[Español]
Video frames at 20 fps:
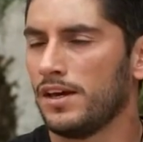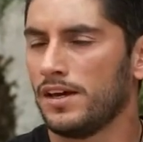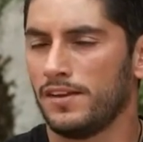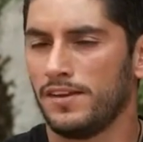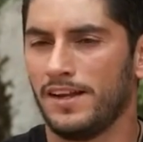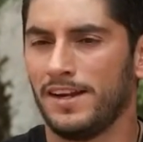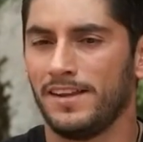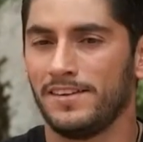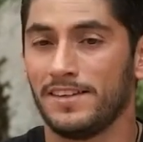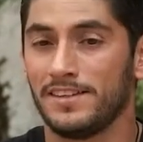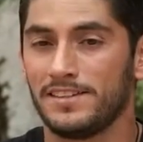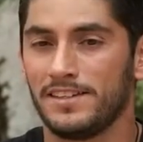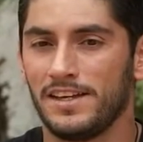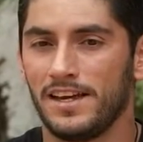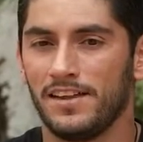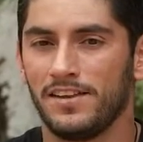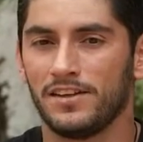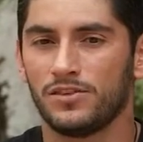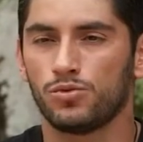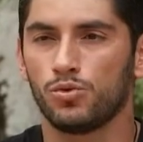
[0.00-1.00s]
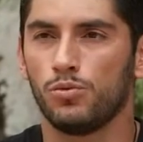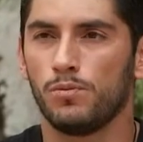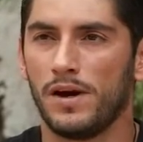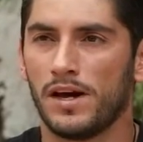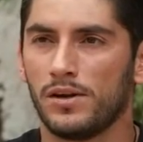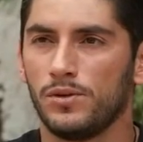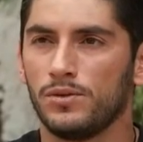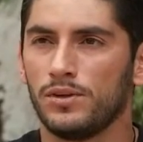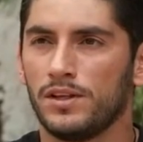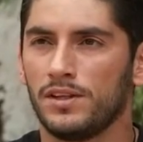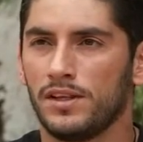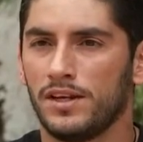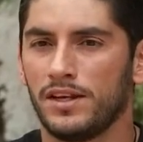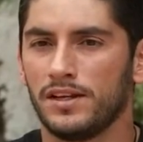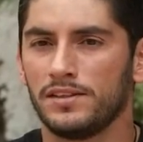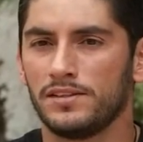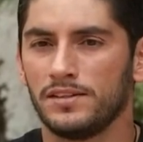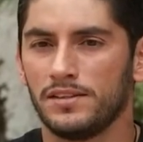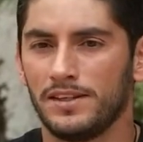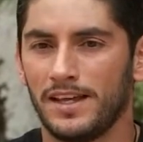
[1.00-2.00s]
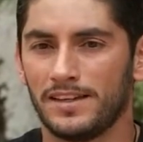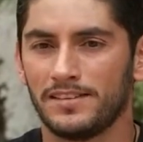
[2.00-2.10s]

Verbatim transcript: de la necesidad de sumarlo de tres,